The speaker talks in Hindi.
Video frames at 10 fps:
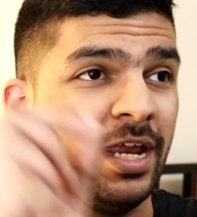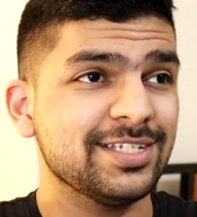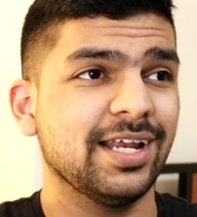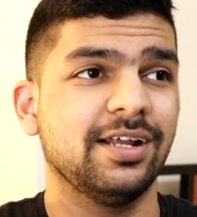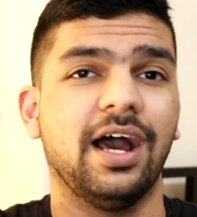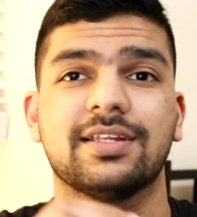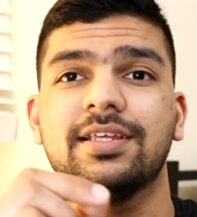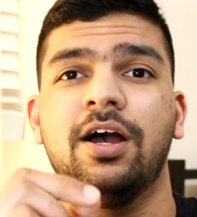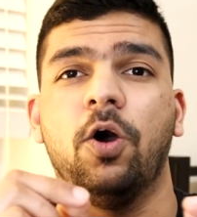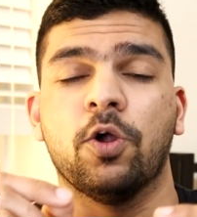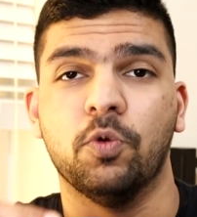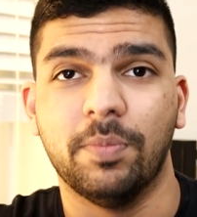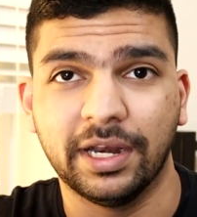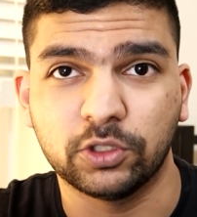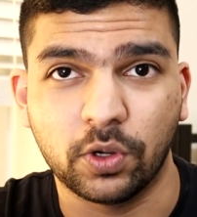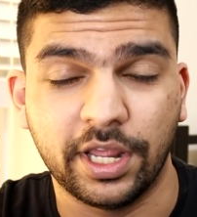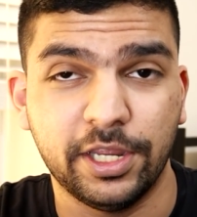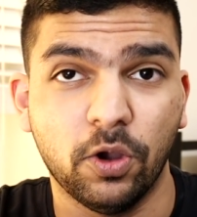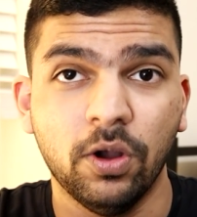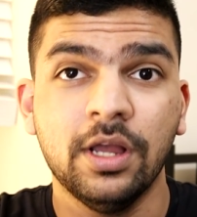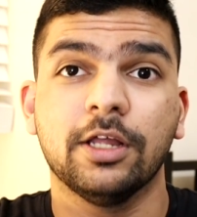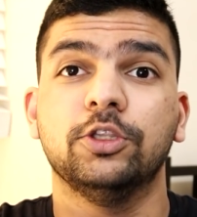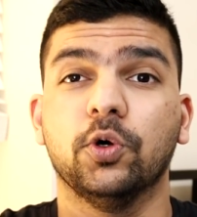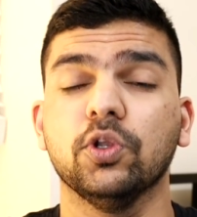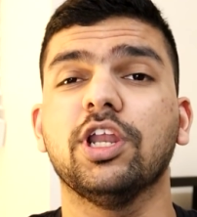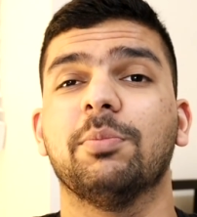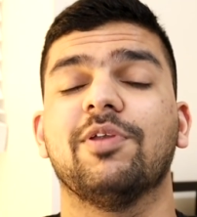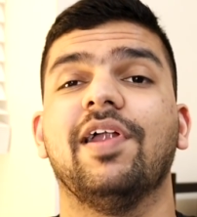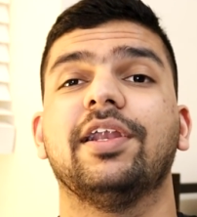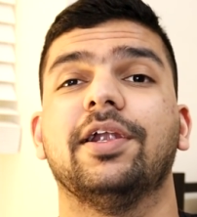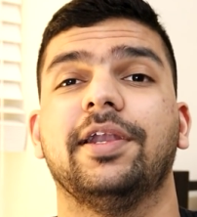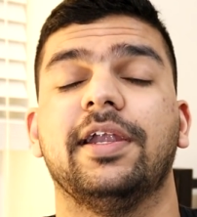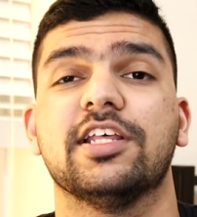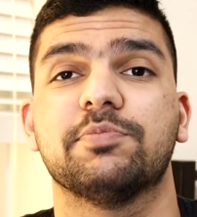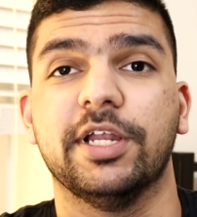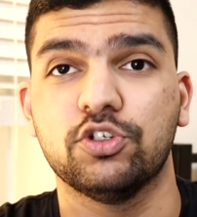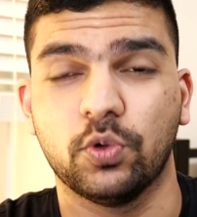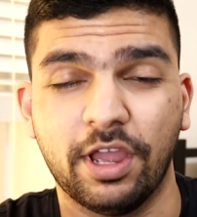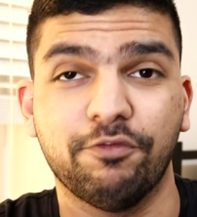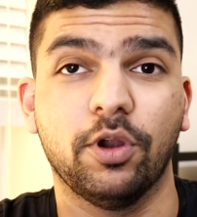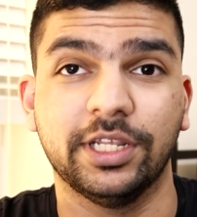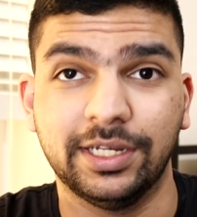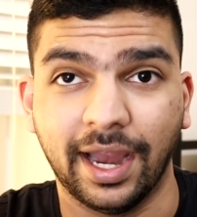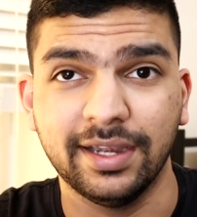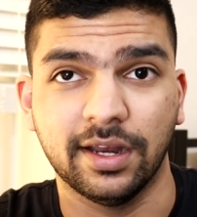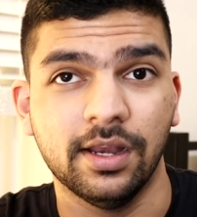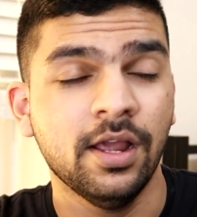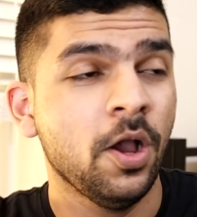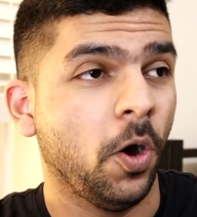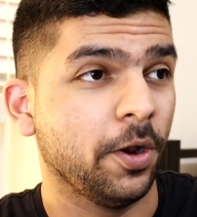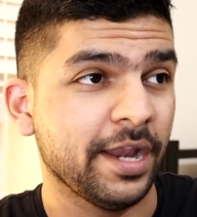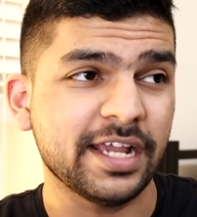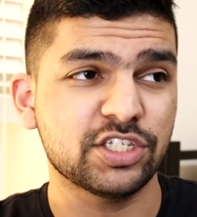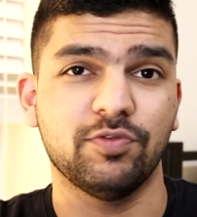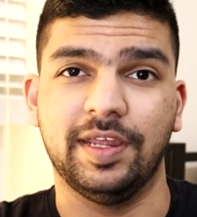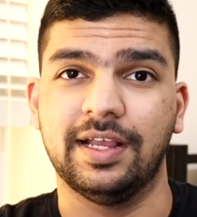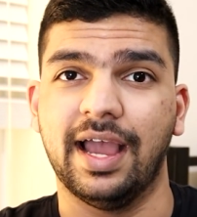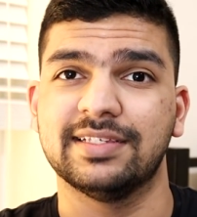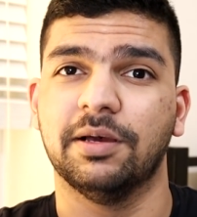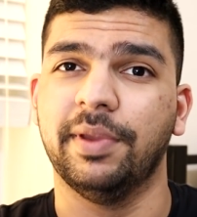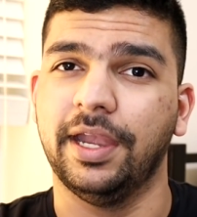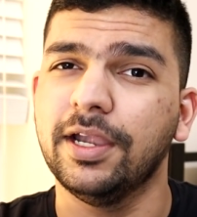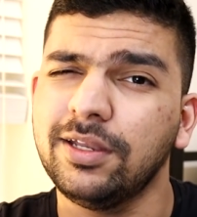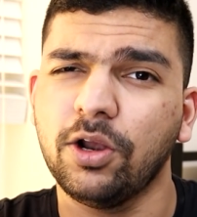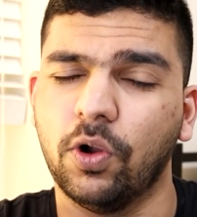एंजल गार्जा और उम्बेरतो करियो दोनों नंबर वन कंटेंडर्स बन चुके हैं फॉर द टाइटल और नेक्स्ट वीक गाइस हमें इंटर